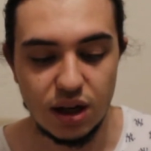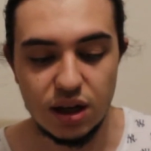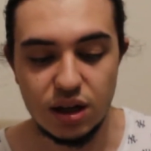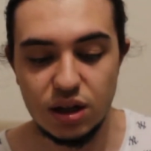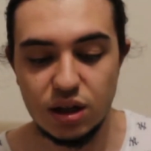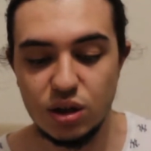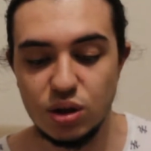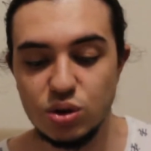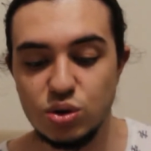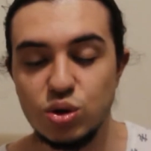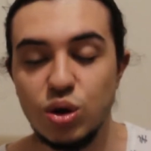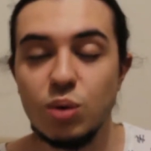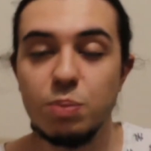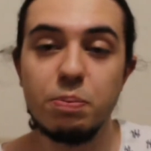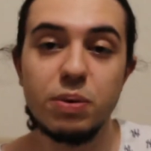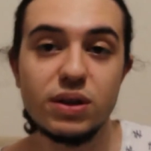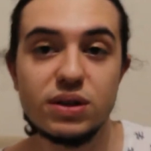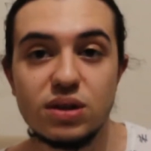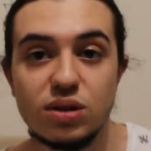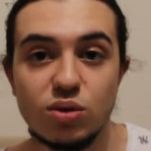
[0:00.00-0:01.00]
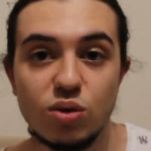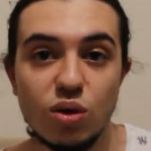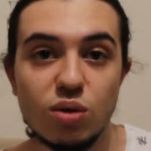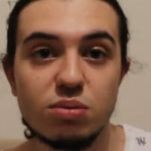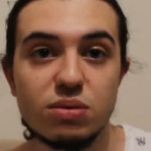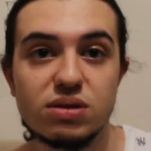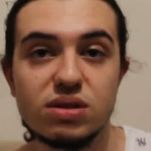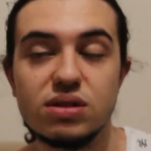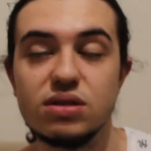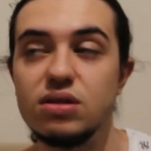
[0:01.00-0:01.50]
E, çok basit
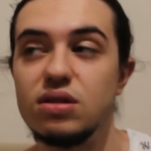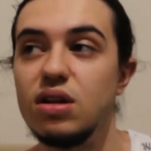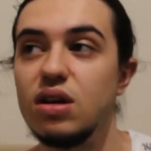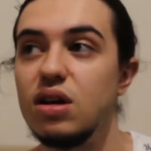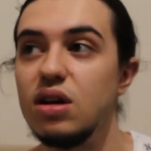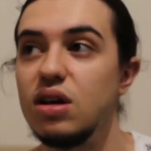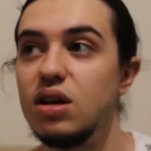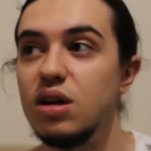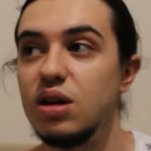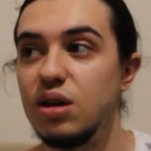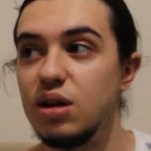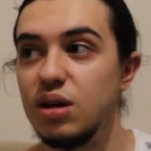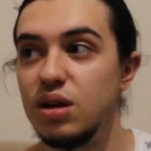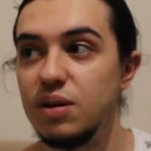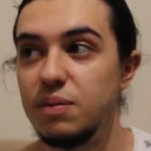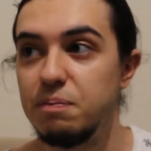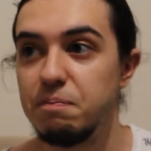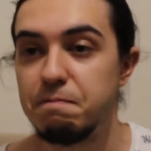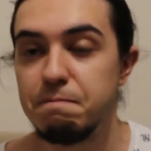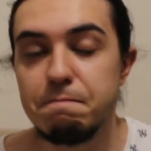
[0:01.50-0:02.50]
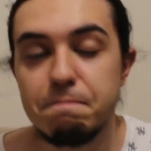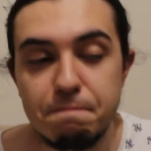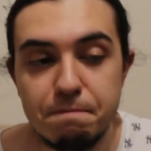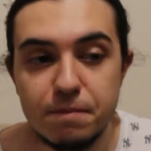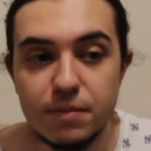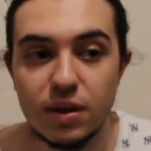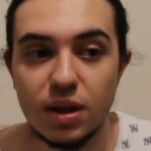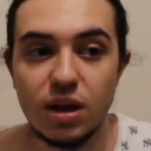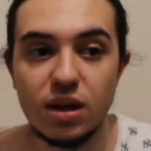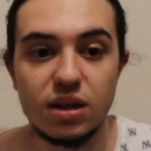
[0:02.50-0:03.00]
olmasın. E,
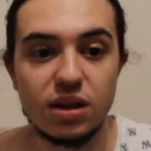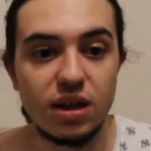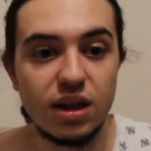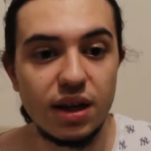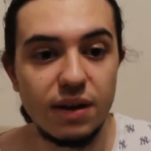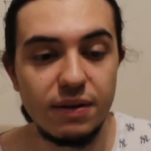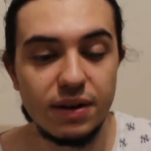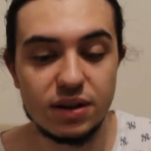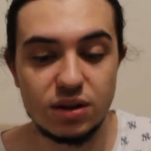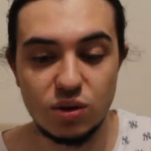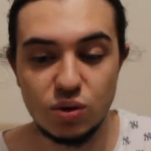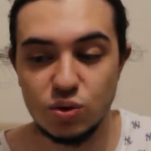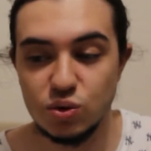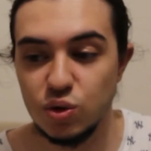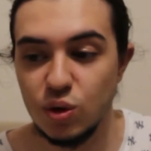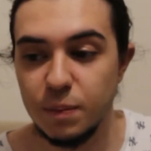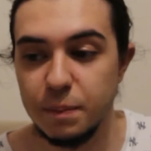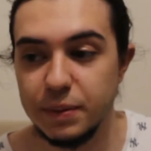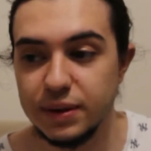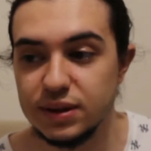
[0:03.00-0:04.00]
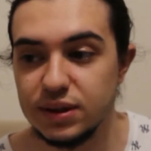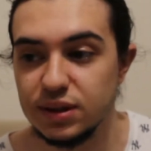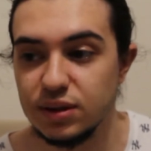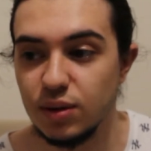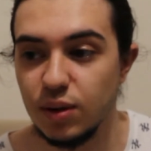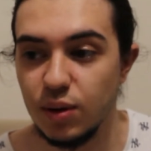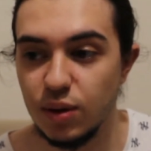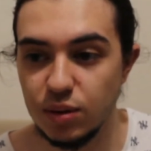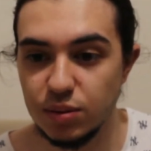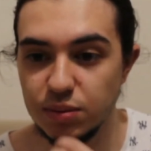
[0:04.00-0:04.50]
evet çok basit
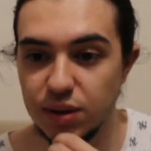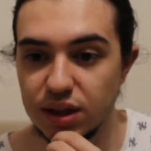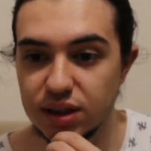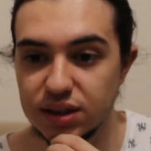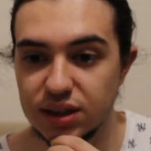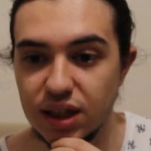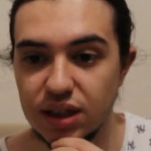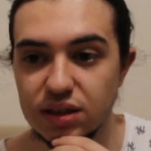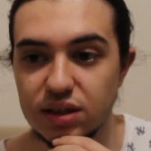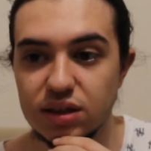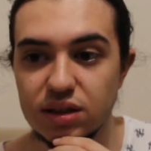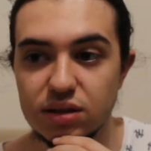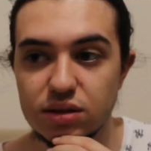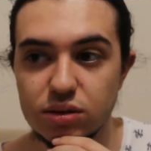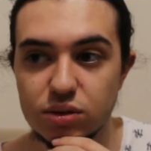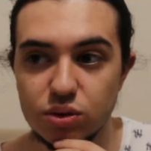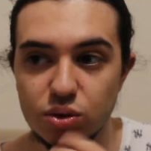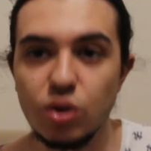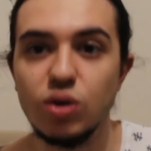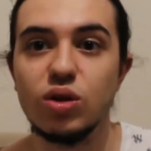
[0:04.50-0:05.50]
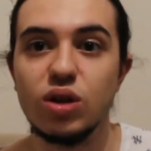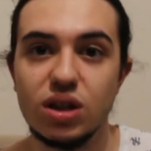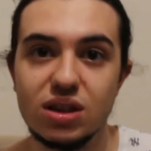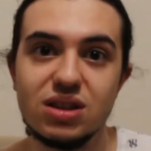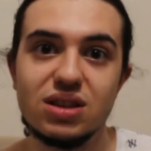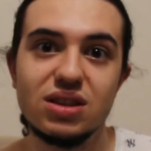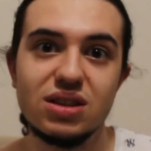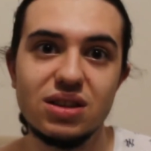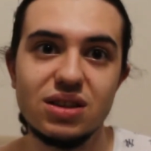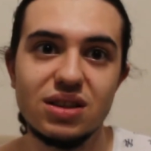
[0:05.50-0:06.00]
olmaktan çok
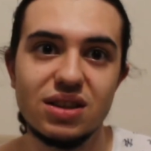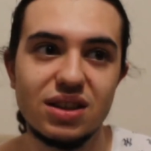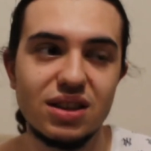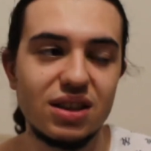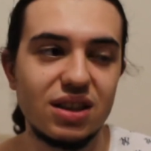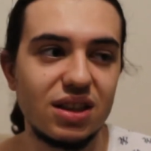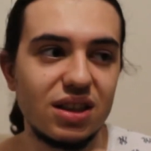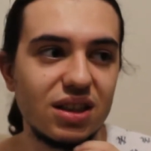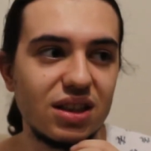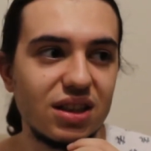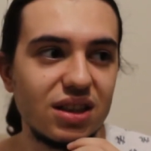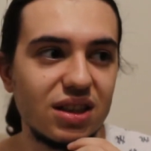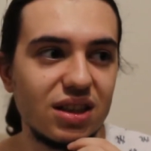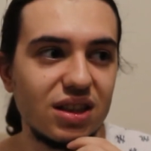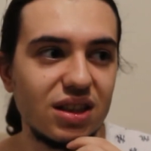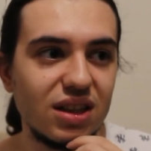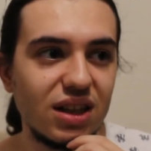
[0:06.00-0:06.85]
kaçın. Ee,